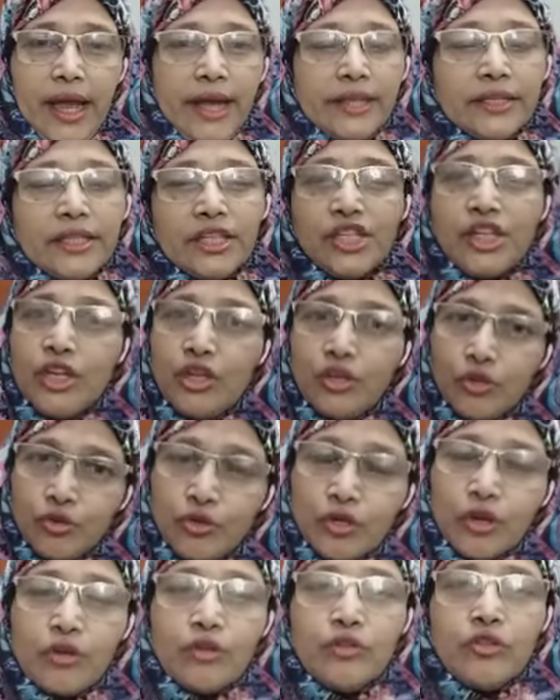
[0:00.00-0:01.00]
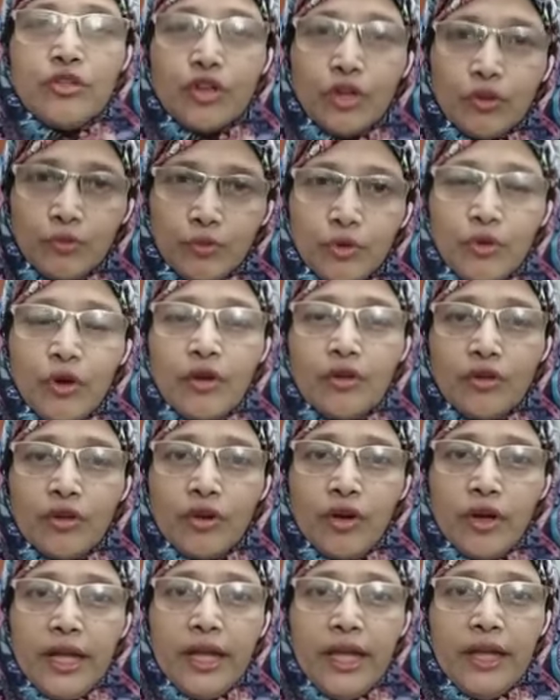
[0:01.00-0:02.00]
একটা শিশু যখন জন্মগ্রহণ
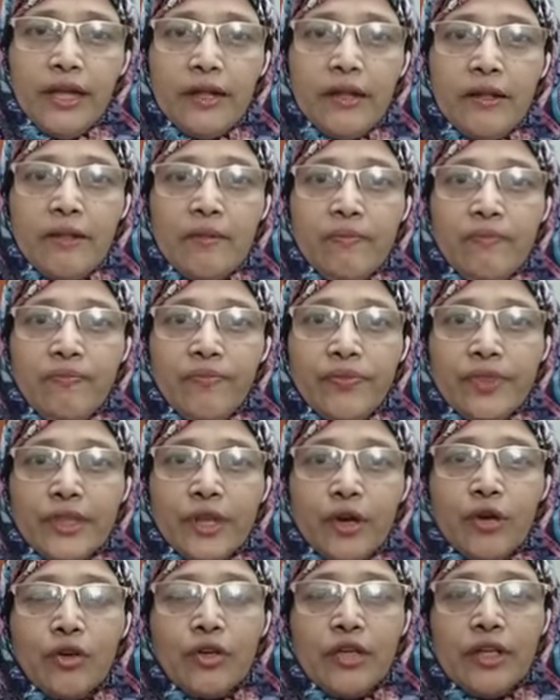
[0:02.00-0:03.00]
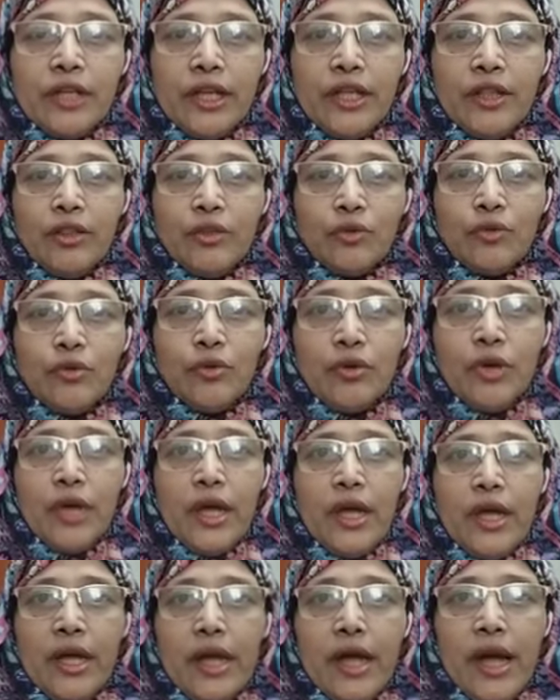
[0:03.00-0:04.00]
করে তখন কিন্তু
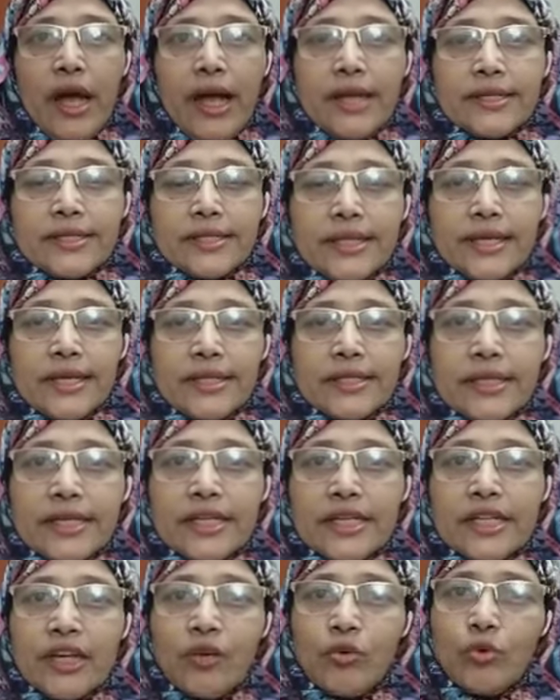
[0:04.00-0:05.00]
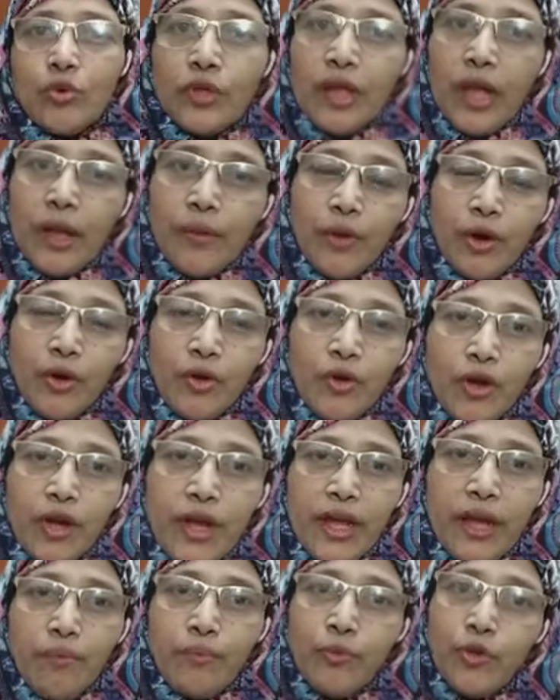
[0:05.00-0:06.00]
আস্তে আস্তে সে কোথায় বড়
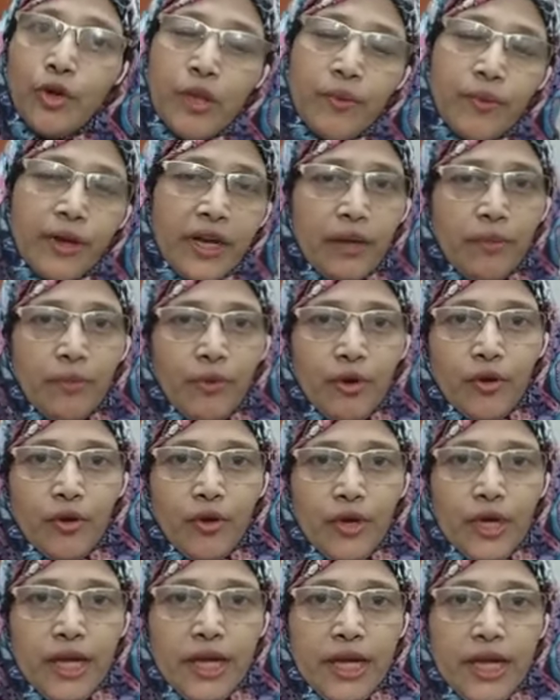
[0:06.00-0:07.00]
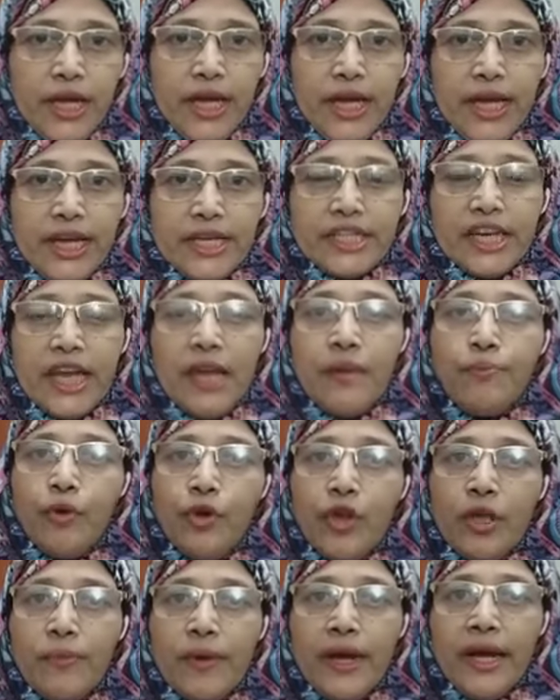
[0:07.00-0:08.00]
হয় পরিবারে বড় হয় সেই
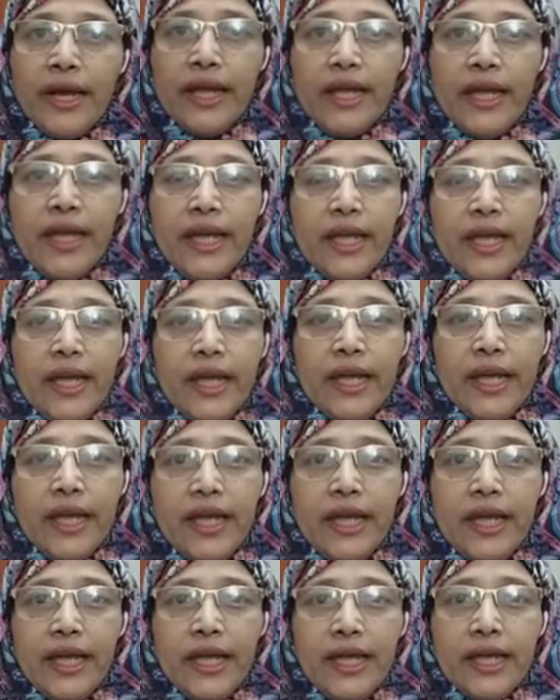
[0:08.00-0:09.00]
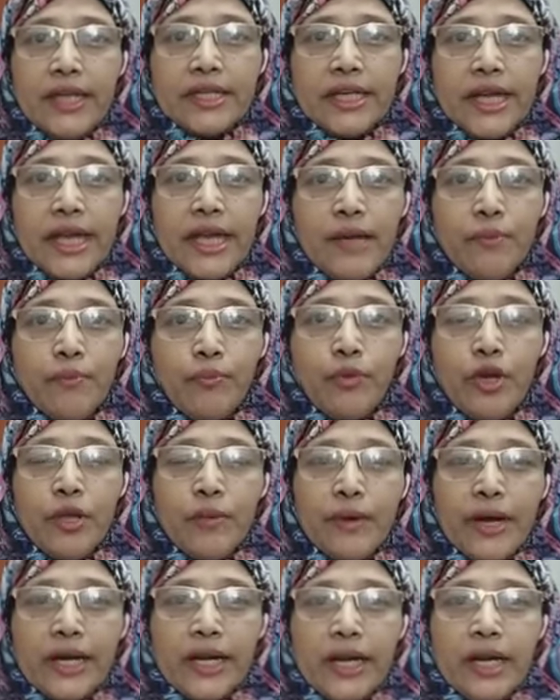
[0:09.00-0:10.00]
পরিবারে সে
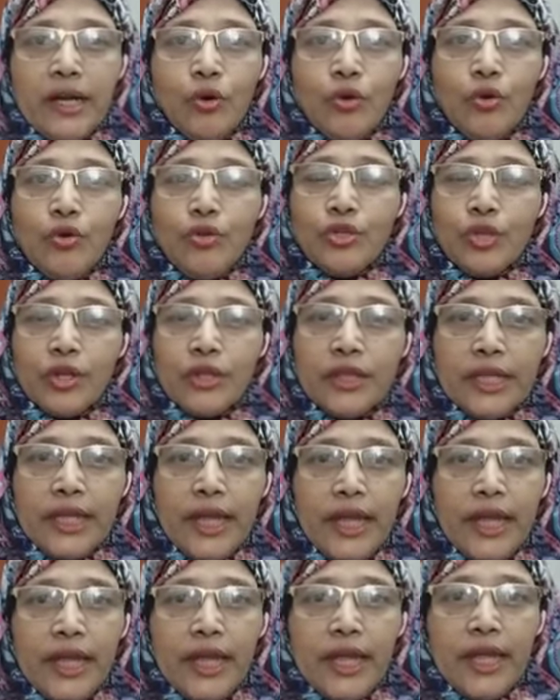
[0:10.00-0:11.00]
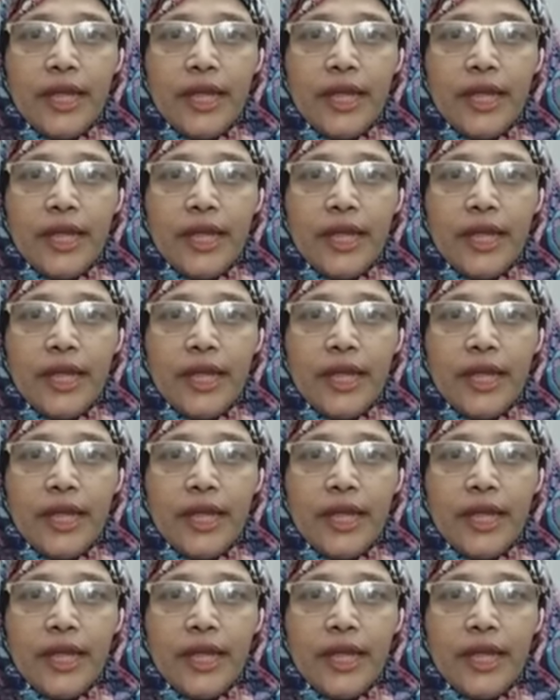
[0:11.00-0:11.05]
পরিবারের লোকজন থেকে